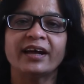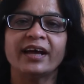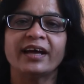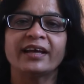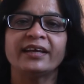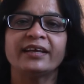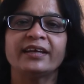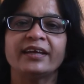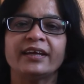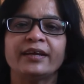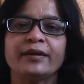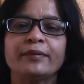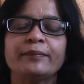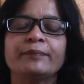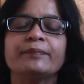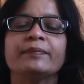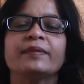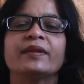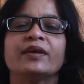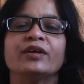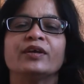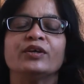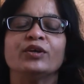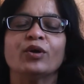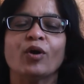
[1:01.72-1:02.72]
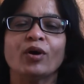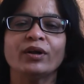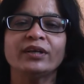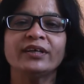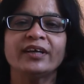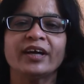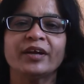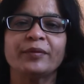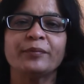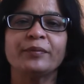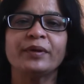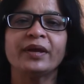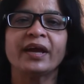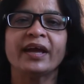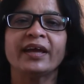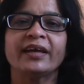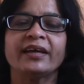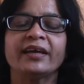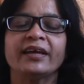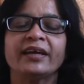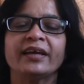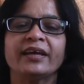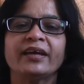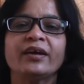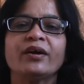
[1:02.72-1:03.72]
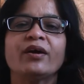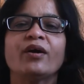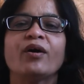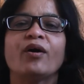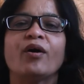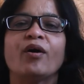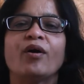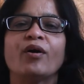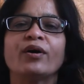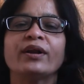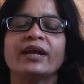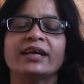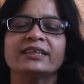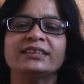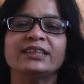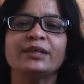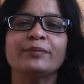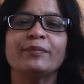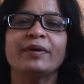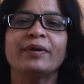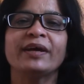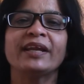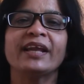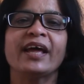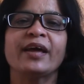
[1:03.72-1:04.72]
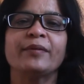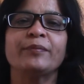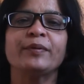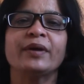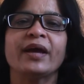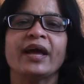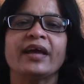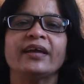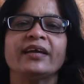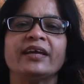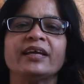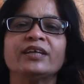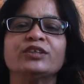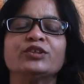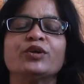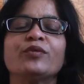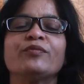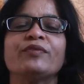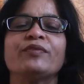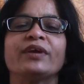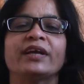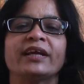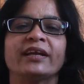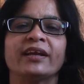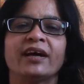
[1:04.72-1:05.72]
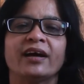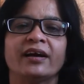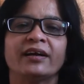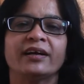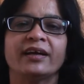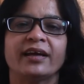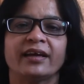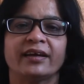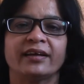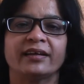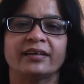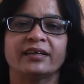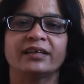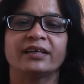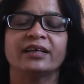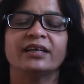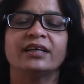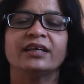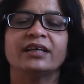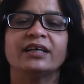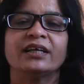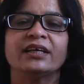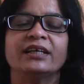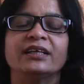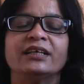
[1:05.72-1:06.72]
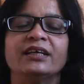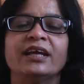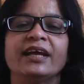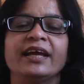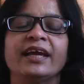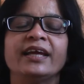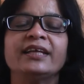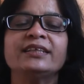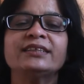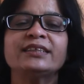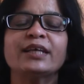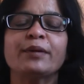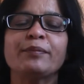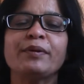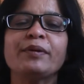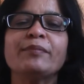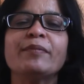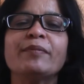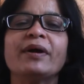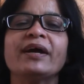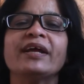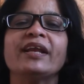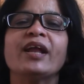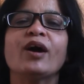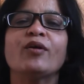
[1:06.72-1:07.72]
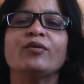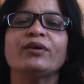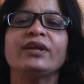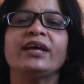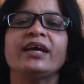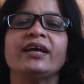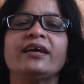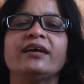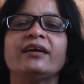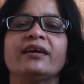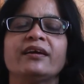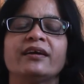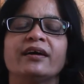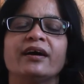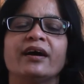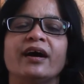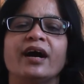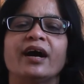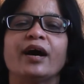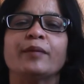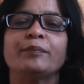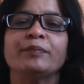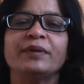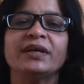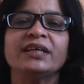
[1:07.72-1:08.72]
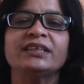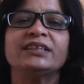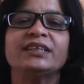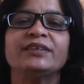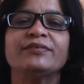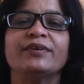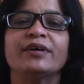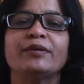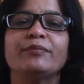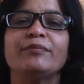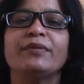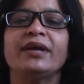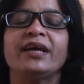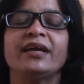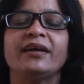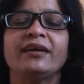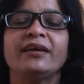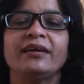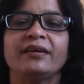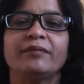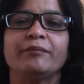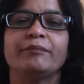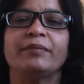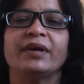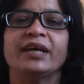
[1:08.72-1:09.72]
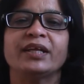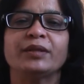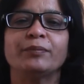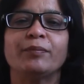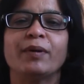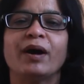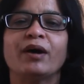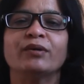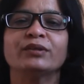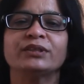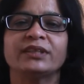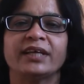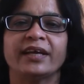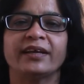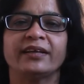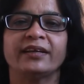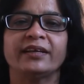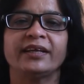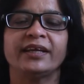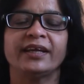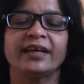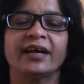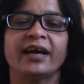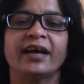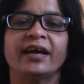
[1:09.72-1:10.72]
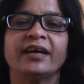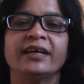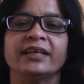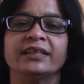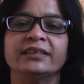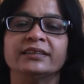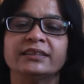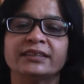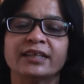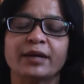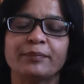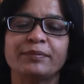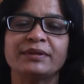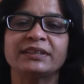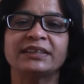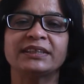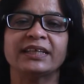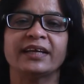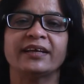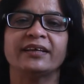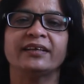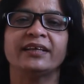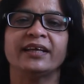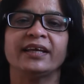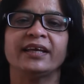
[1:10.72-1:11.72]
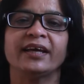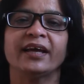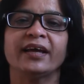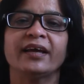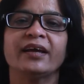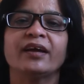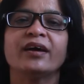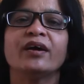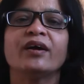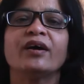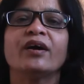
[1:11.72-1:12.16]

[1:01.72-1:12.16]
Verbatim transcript: आएंगे यौन कर्मी आएंगे और ऐसी महिलाएं भी आएंगी जो विकलांग हैं इन सभी महिलाओं ने अपने जीवन में भेदभाव सहन किया है हिंसा भी सहन की है